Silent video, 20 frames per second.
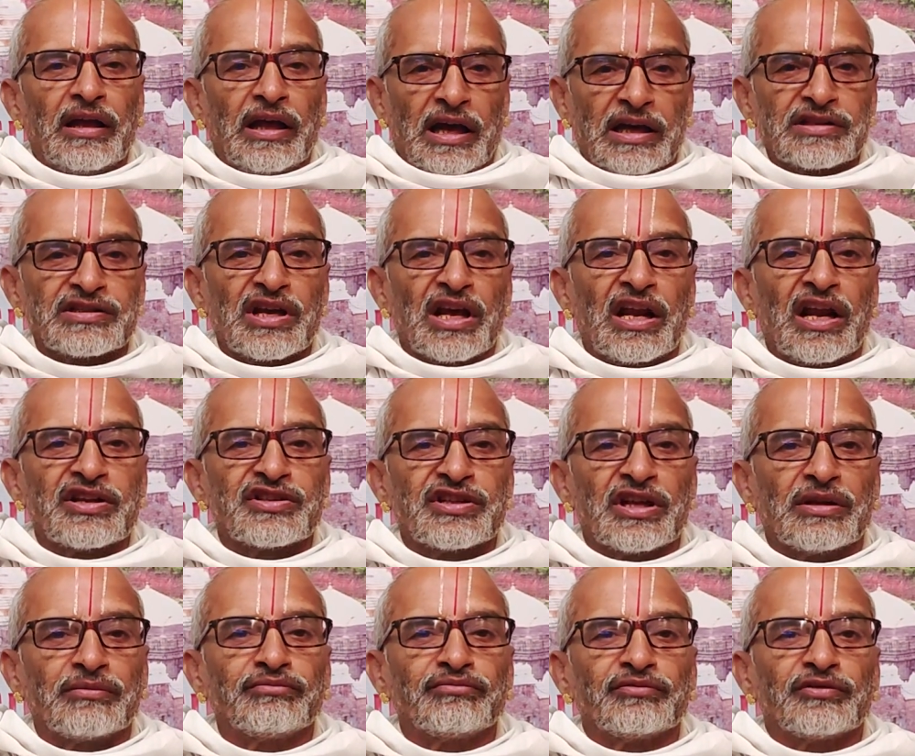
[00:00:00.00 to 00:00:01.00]

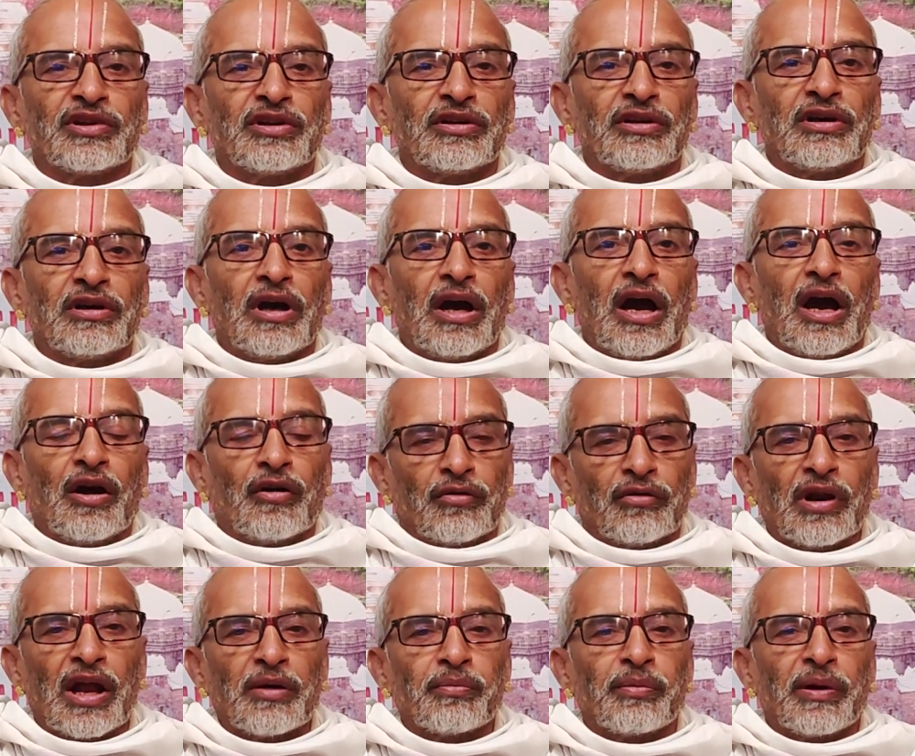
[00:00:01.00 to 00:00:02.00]
యాగశాలార్చనం
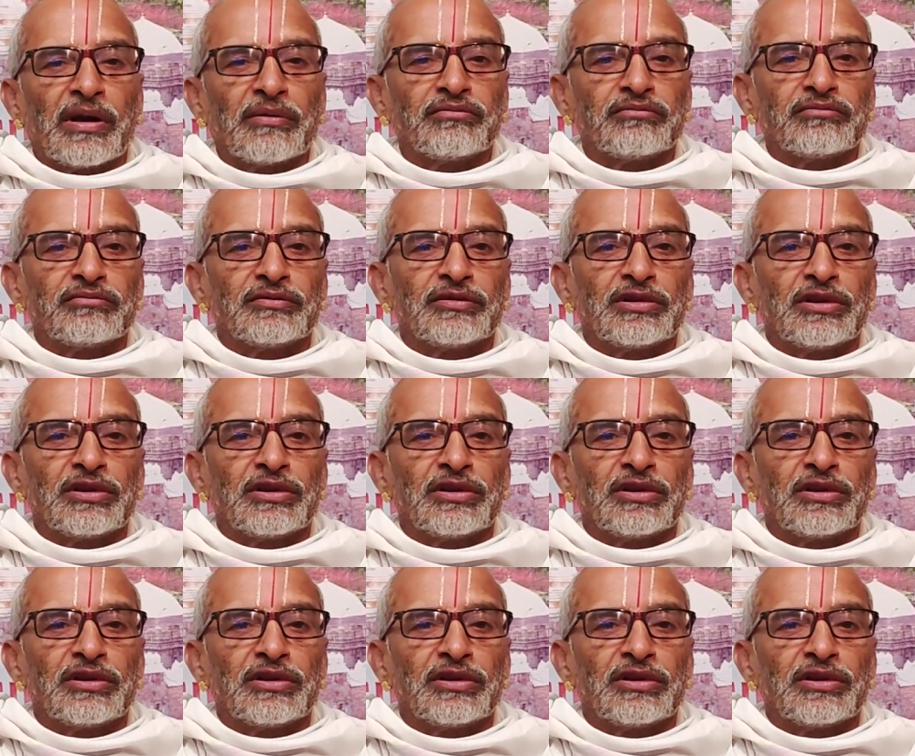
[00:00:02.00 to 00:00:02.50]
అంకురార్పణం